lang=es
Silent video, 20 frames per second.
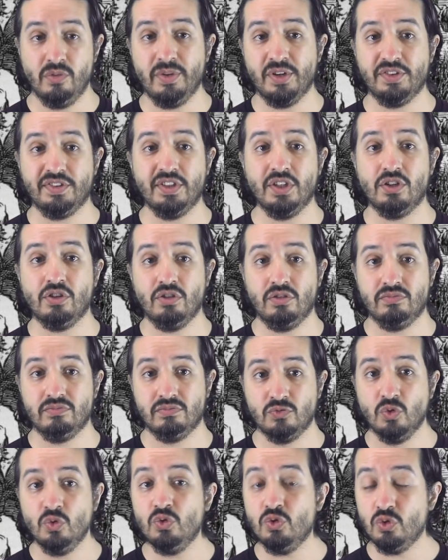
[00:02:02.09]
Número 5.
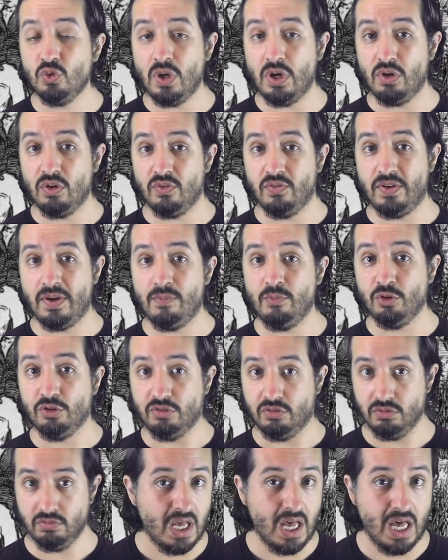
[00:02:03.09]
Un duelo
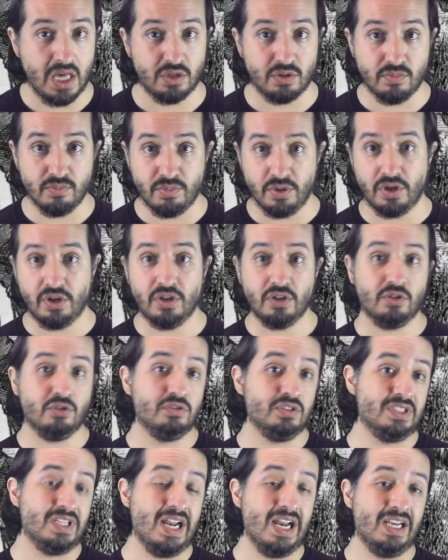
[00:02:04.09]
famoso. Aaron Burr
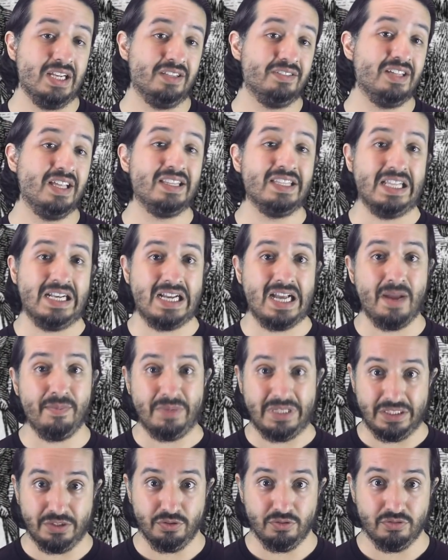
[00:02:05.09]
contra Alexander
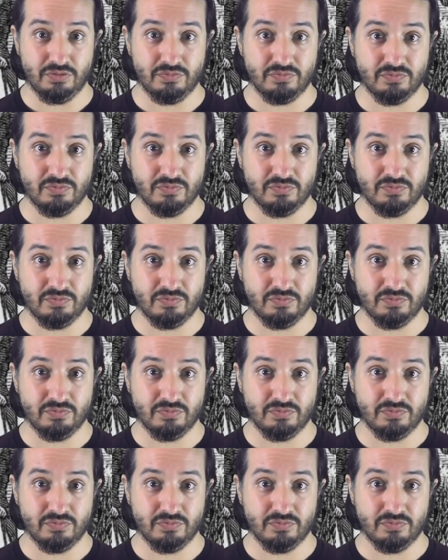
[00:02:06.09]
Hamilton.